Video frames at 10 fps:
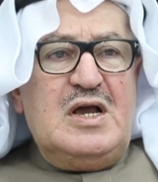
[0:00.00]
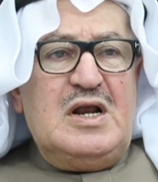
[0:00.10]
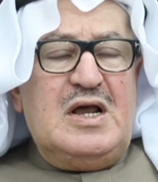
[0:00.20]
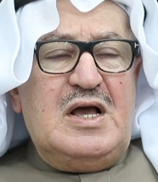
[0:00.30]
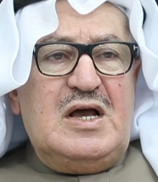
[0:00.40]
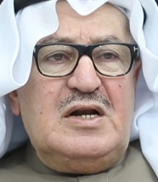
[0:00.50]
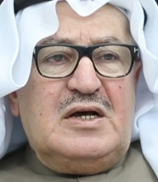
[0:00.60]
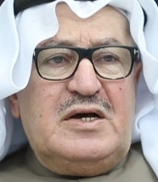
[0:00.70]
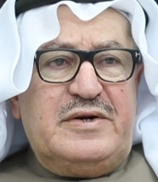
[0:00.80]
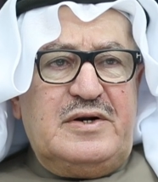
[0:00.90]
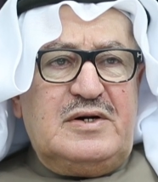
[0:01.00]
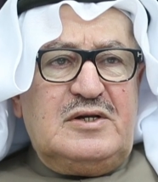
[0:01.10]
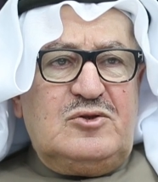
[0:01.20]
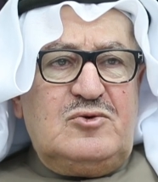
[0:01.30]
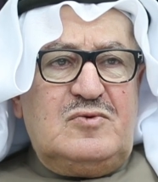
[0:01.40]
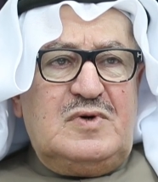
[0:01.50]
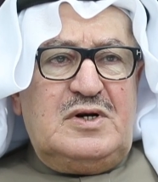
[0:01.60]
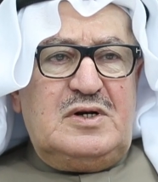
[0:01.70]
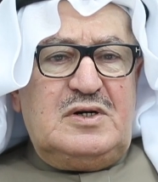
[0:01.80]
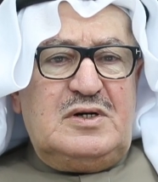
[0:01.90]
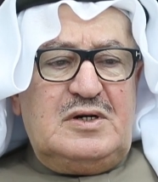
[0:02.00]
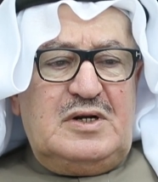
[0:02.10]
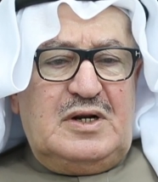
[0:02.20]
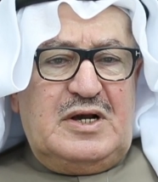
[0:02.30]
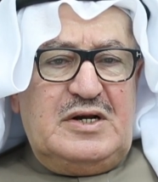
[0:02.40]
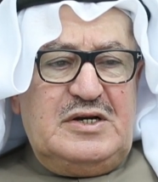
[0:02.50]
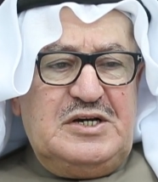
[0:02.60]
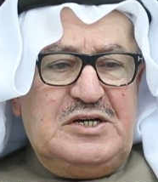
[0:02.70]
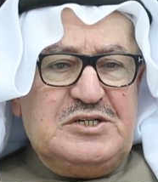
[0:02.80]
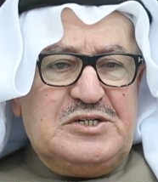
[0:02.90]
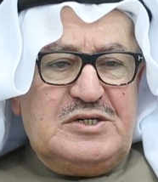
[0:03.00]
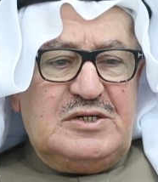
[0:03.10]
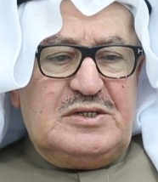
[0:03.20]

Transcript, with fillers: إلى أن قررت دول الخليج